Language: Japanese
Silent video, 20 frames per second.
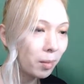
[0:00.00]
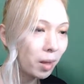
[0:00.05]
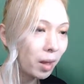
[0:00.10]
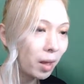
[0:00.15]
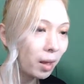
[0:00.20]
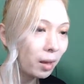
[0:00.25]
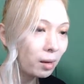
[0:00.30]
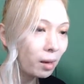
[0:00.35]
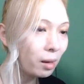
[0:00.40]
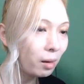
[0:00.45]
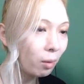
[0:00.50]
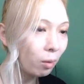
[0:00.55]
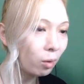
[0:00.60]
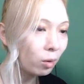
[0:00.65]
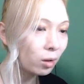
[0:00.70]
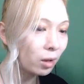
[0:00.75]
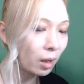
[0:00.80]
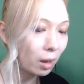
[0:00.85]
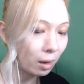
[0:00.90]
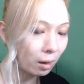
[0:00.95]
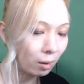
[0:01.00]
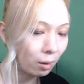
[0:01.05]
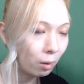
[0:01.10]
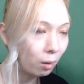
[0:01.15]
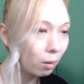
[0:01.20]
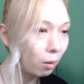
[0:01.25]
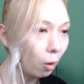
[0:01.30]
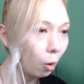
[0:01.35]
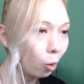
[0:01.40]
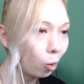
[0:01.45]
えいえい、怒った？
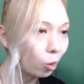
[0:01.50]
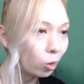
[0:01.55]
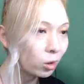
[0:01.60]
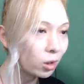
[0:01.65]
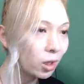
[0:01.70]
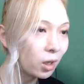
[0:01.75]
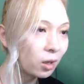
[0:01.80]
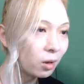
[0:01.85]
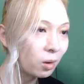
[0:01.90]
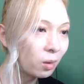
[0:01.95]
怒ってるよ。